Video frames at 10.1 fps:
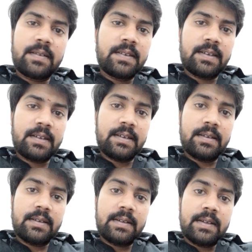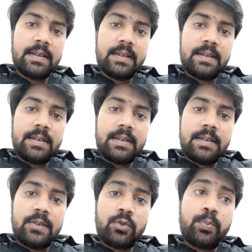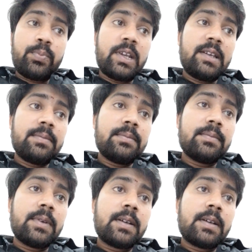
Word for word: ठीक है तो प्रेम